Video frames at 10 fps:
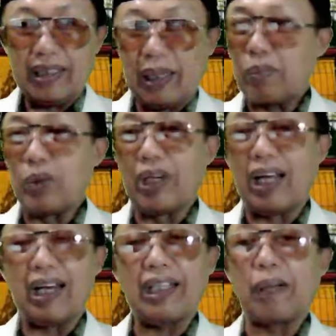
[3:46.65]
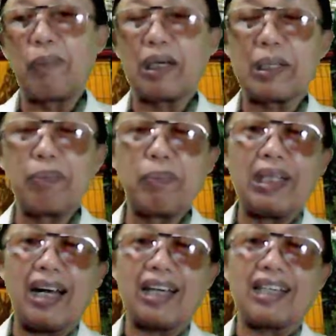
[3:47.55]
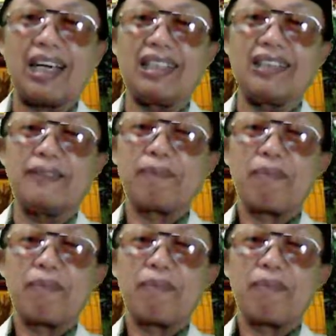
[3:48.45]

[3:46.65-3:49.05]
Namun hal yang menggembirakan